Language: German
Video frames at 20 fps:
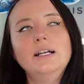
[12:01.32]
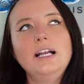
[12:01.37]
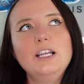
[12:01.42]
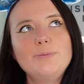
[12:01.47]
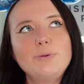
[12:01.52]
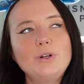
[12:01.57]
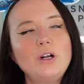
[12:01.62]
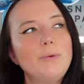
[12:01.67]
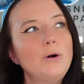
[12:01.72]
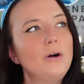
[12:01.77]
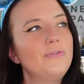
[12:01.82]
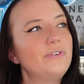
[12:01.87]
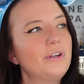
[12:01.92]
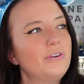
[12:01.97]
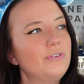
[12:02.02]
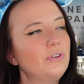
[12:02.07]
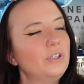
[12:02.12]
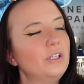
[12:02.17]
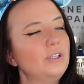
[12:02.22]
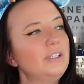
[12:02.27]
ich bekomme oft
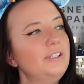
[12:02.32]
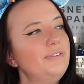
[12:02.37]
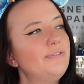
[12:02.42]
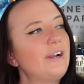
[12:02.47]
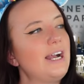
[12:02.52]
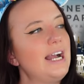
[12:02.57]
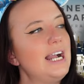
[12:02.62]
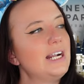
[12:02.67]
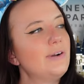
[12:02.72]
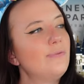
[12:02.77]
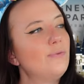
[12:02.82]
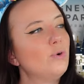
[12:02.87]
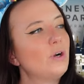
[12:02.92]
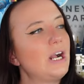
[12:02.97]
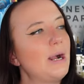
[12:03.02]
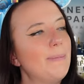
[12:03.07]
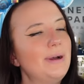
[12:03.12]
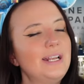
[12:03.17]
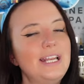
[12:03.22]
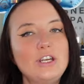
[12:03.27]
die Frage, wo
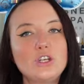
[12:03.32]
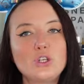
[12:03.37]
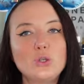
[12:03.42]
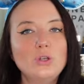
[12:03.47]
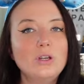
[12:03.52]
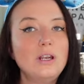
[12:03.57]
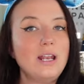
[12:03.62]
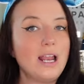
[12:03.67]
kann man denn schöne